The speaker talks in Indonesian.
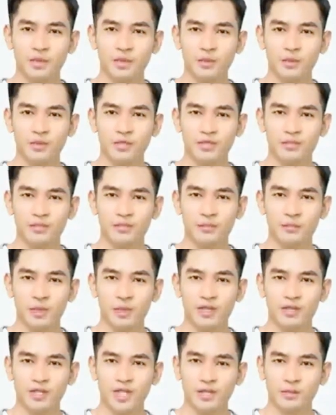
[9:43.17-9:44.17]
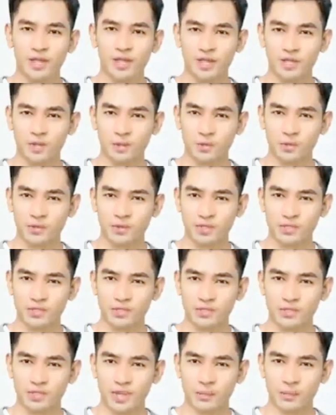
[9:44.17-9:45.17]
Itu secara langsung
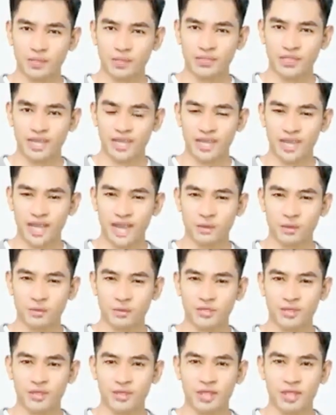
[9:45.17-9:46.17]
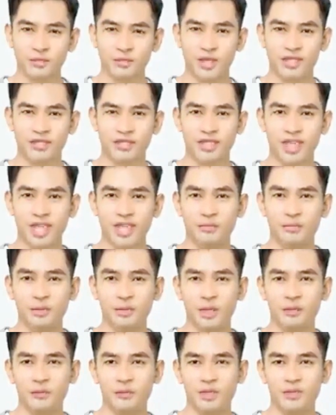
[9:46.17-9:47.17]
menyebabkan tubuh Daniel retak dan
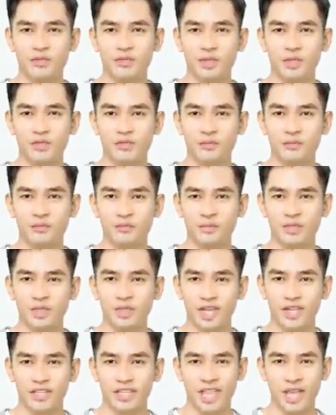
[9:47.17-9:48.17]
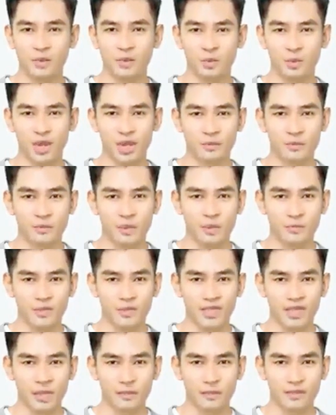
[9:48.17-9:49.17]
hancur. Segera
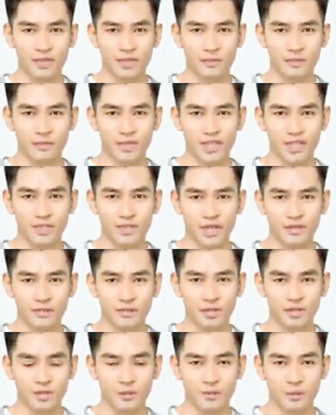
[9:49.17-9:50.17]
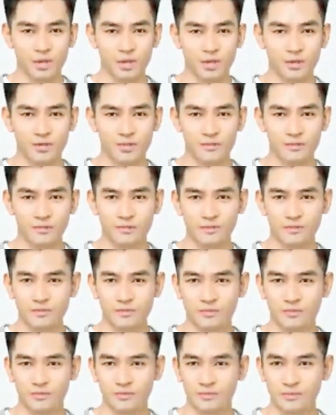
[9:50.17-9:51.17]
tubuh Daniel berlumuran darah,
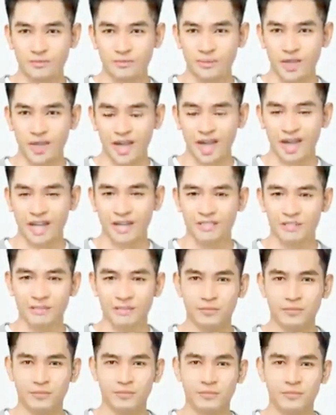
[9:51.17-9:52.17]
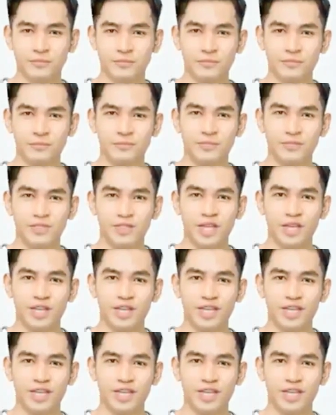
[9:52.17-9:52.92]
tampak seperti tubuh yang kalah.